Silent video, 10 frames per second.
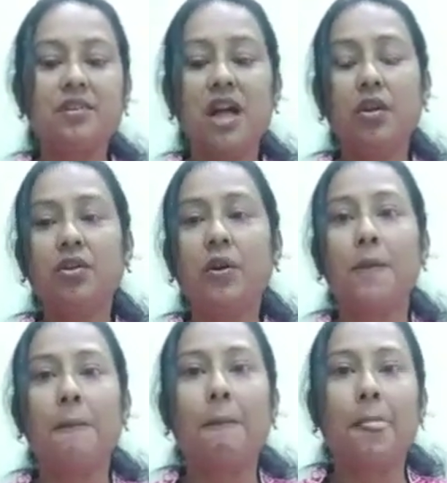জানো তো
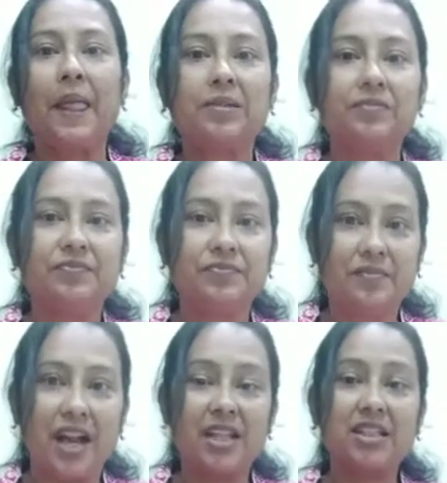
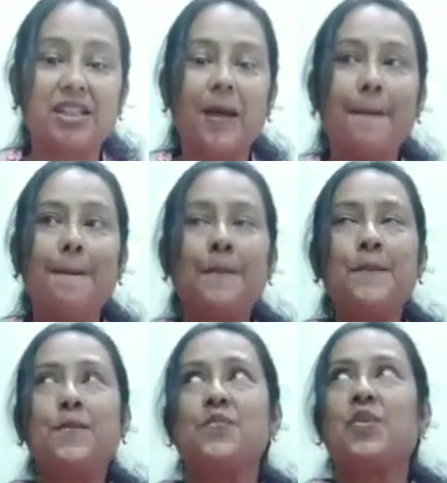আজকে
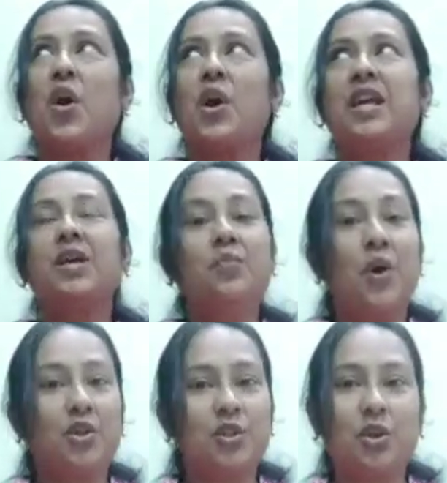অনেক
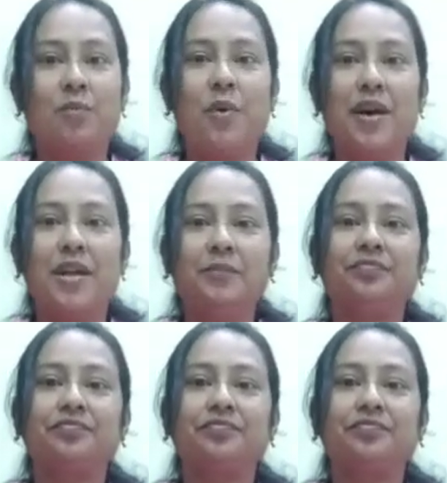বছর পরে